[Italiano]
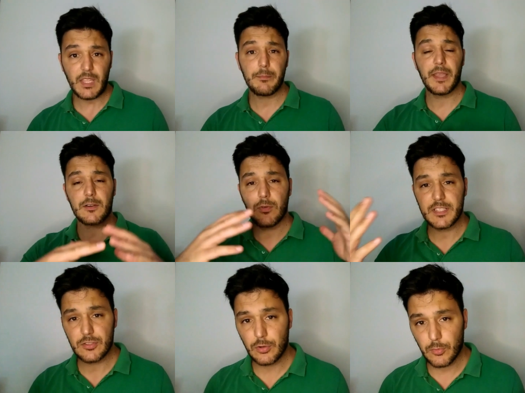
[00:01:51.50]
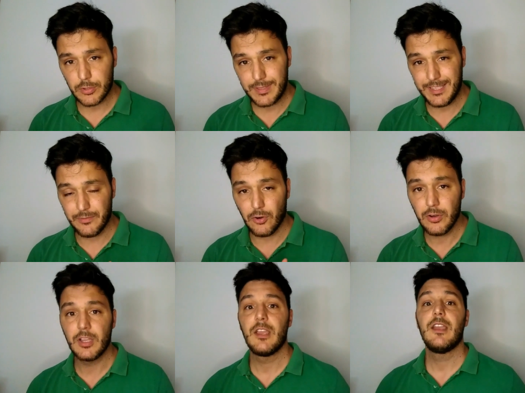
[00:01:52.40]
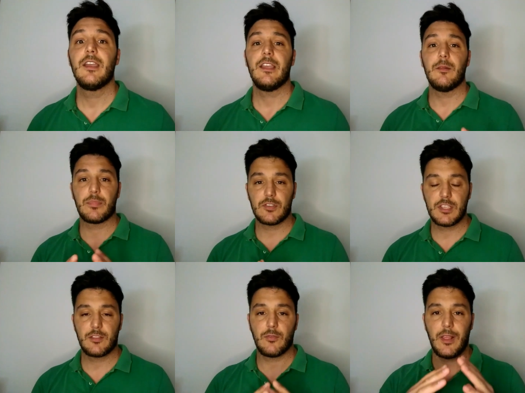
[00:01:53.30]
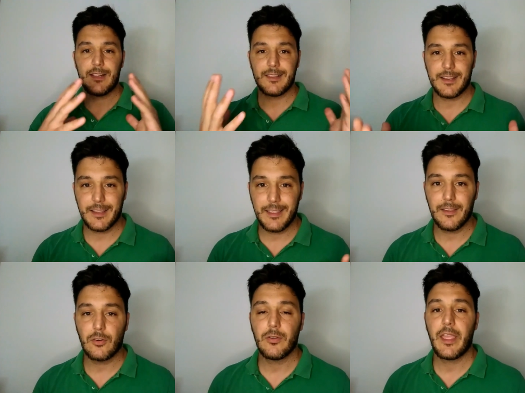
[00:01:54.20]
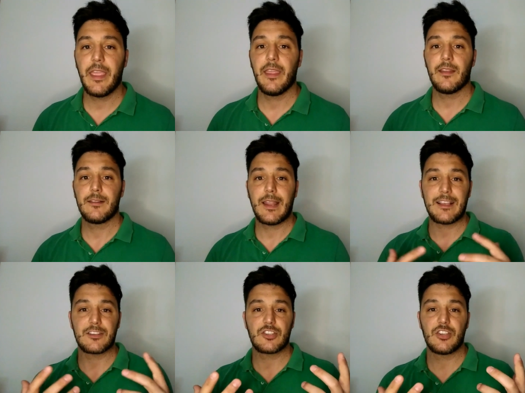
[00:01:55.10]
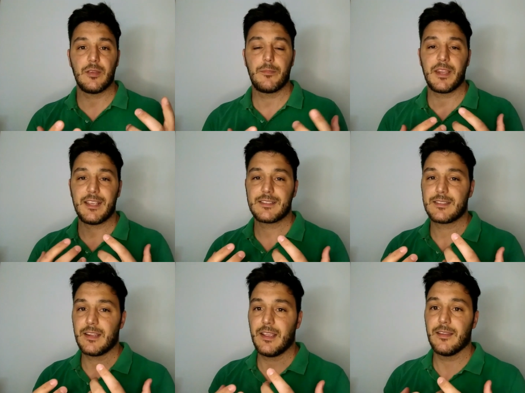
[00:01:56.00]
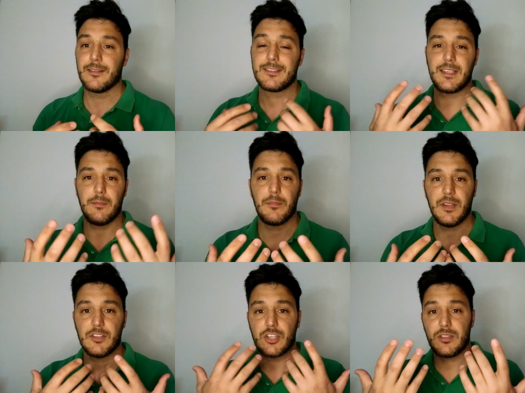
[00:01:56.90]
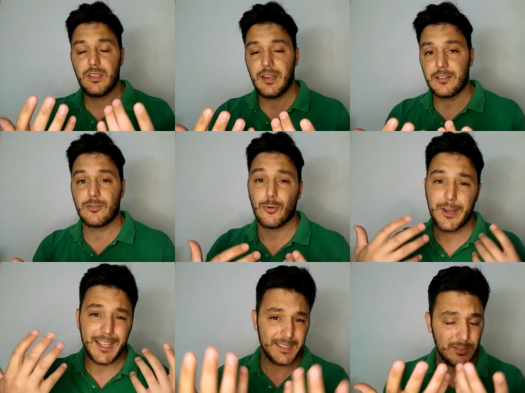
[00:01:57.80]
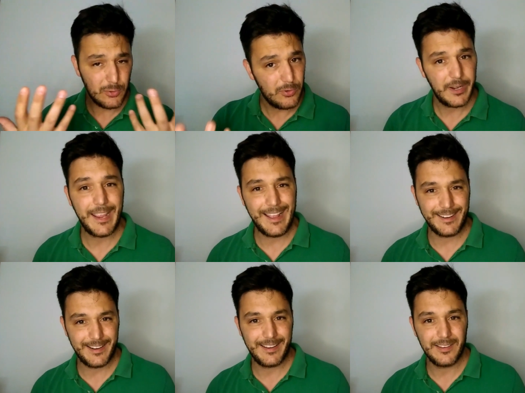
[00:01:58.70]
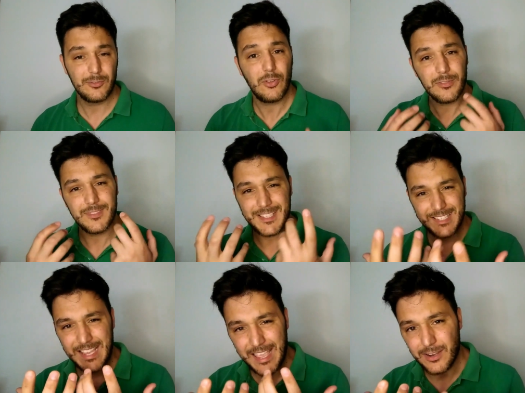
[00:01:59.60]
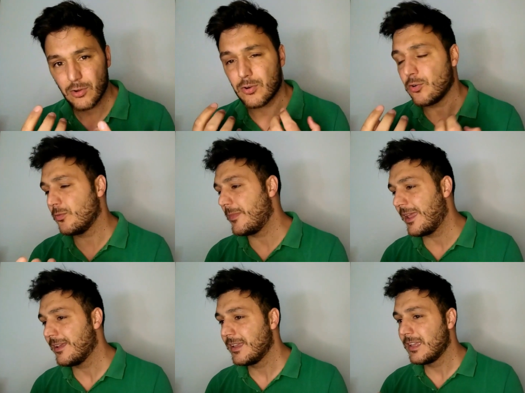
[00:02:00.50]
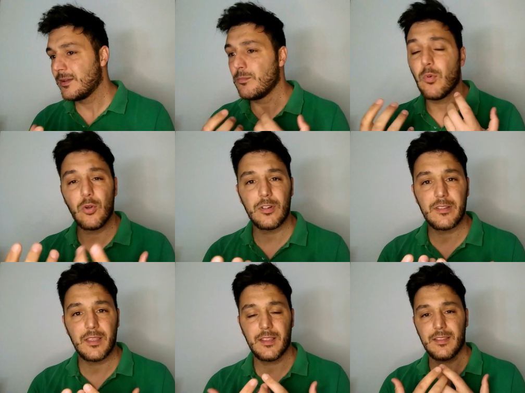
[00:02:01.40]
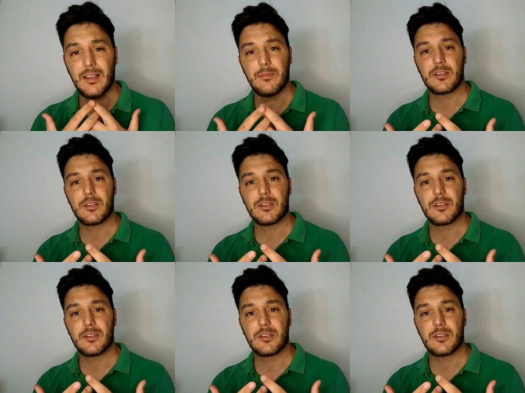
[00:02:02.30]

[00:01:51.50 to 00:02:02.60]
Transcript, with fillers: Per questo motivo il progetto El Tanghero è, nasce per essere semplice, diretto, cazzone anche, non serio come molte delle